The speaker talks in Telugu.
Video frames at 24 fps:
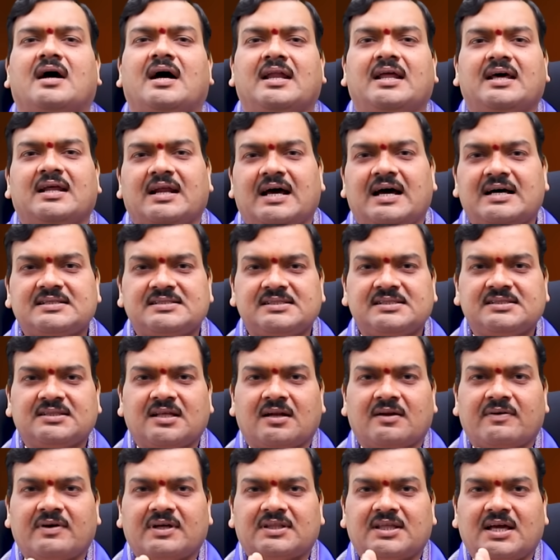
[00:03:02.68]
అలా రాసిన
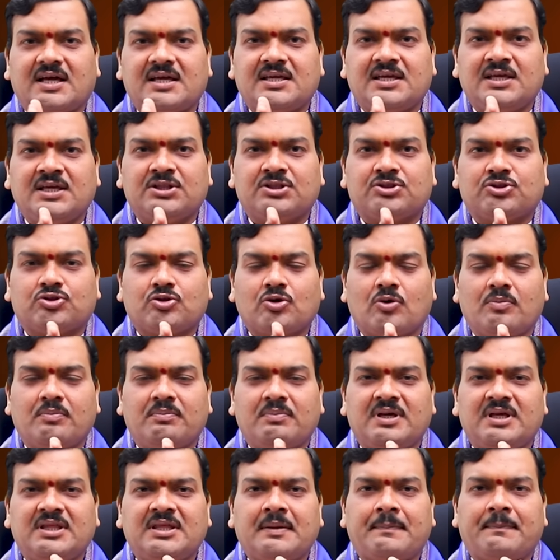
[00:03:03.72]
తర్వాత ఈ
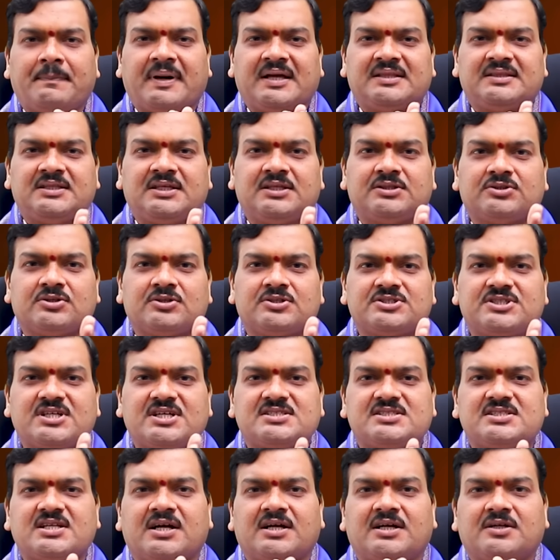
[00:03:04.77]
తొమ్మిది పత్తితో
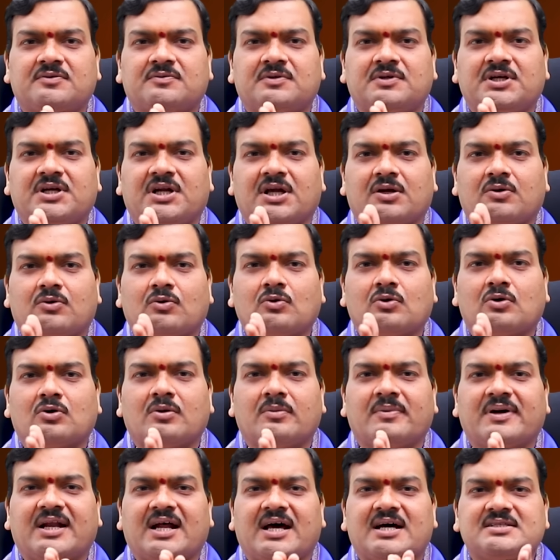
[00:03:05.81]
చేసినటువంటి
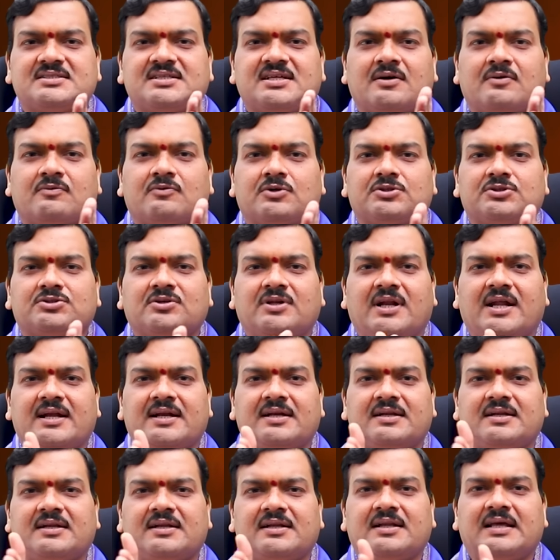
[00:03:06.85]
కుంకుమ రాసిన
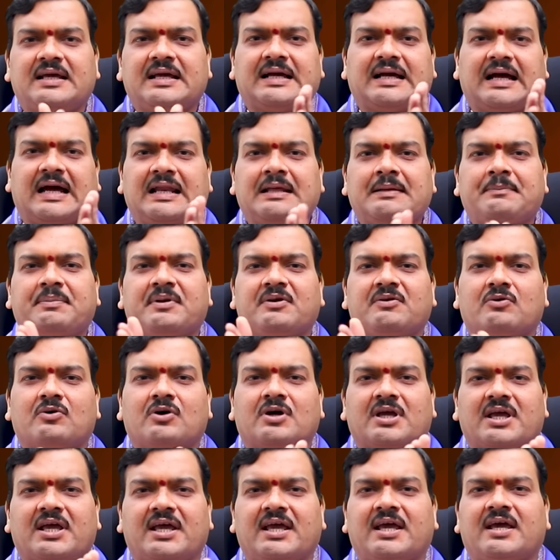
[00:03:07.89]
ఒత్తులన్నీ కలిపి
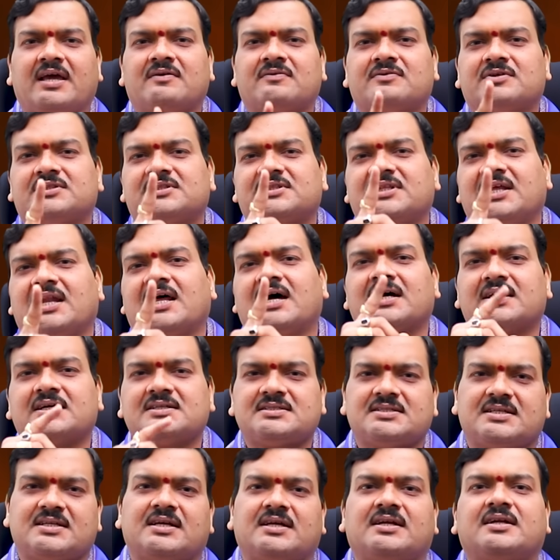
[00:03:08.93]
ఒకే ఒత్తిలాగా
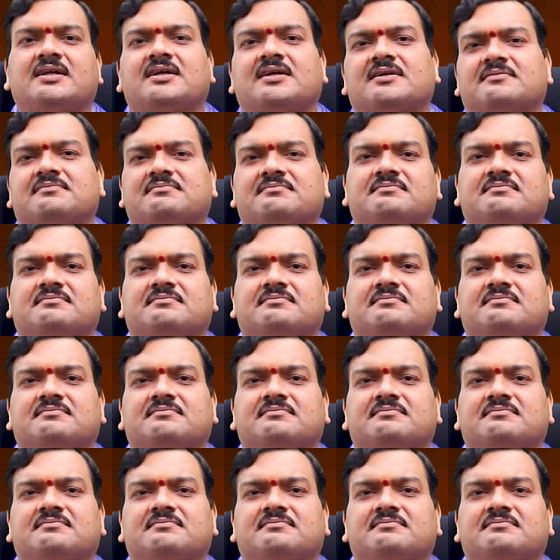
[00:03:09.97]
చేయండి